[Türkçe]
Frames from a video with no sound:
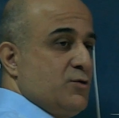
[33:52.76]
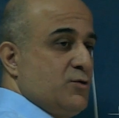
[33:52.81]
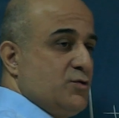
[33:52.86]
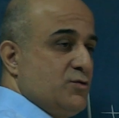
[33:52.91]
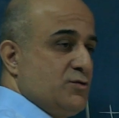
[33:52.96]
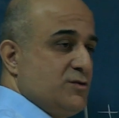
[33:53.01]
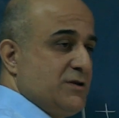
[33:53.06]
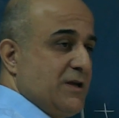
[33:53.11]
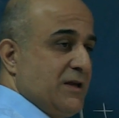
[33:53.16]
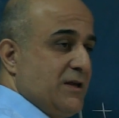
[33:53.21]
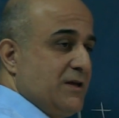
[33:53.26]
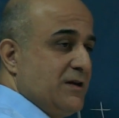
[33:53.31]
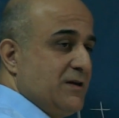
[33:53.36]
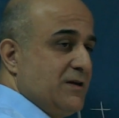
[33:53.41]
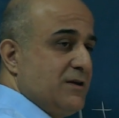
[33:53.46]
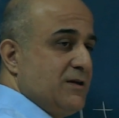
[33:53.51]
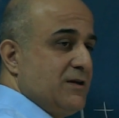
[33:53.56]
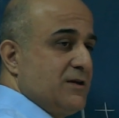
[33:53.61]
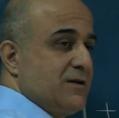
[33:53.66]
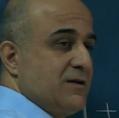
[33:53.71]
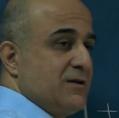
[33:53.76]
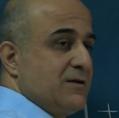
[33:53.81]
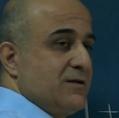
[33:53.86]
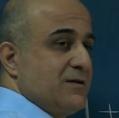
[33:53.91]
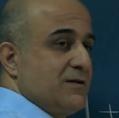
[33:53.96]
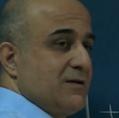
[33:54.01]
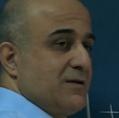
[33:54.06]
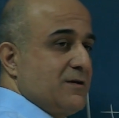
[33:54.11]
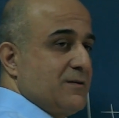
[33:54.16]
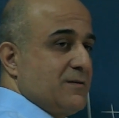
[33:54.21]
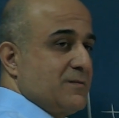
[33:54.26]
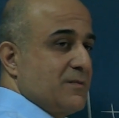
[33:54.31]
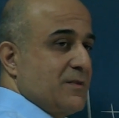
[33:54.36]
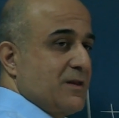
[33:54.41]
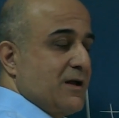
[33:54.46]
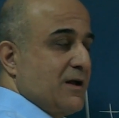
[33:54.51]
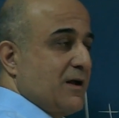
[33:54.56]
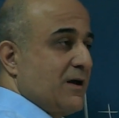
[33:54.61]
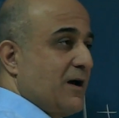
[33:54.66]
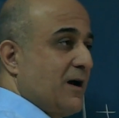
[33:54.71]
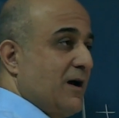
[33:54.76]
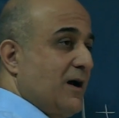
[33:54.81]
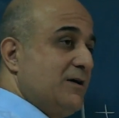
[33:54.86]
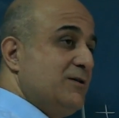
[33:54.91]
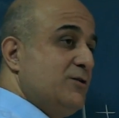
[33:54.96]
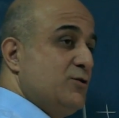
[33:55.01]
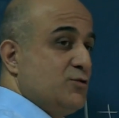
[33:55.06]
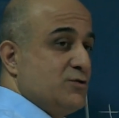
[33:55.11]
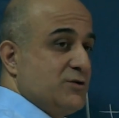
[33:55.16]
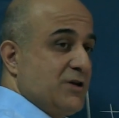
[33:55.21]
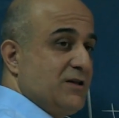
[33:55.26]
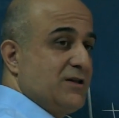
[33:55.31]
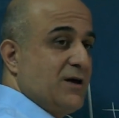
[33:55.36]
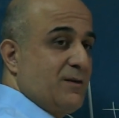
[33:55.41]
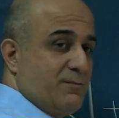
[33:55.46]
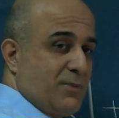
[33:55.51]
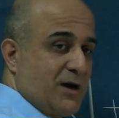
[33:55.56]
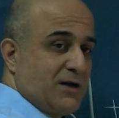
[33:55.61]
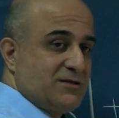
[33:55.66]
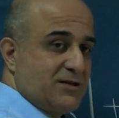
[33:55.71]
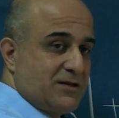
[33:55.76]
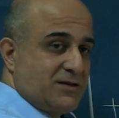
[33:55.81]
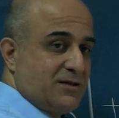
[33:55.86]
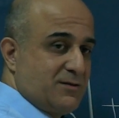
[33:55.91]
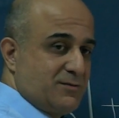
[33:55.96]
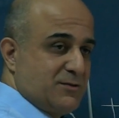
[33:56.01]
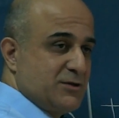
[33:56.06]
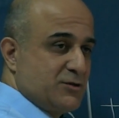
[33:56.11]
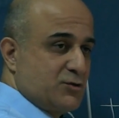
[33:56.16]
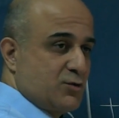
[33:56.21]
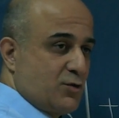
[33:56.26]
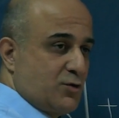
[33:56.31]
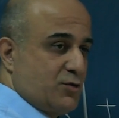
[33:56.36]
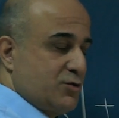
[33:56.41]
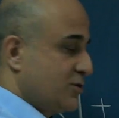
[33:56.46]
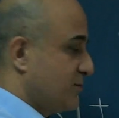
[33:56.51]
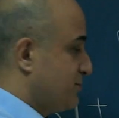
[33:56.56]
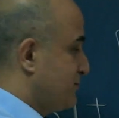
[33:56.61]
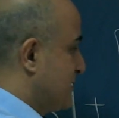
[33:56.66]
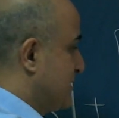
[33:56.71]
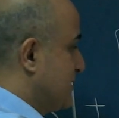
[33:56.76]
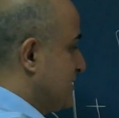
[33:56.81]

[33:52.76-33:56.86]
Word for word: Yüzeyi hangi yüzeyden bahsettiğimizi söylüyorum.